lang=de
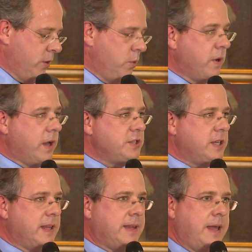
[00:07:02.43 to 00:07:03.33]
durchaus
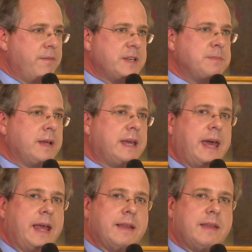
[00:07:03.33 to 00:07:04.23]
an dem, was man
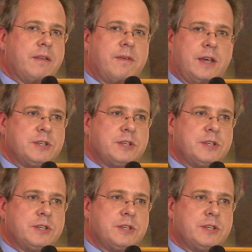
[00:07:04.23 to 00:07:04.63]
kennt, etwa